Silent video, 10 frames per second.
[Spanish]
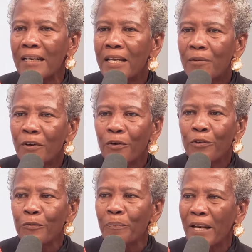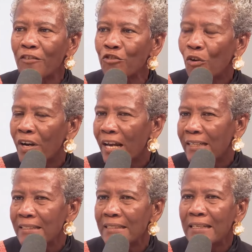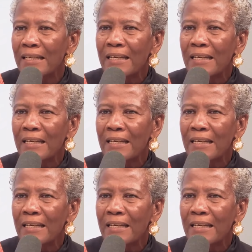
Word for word: libros, personas,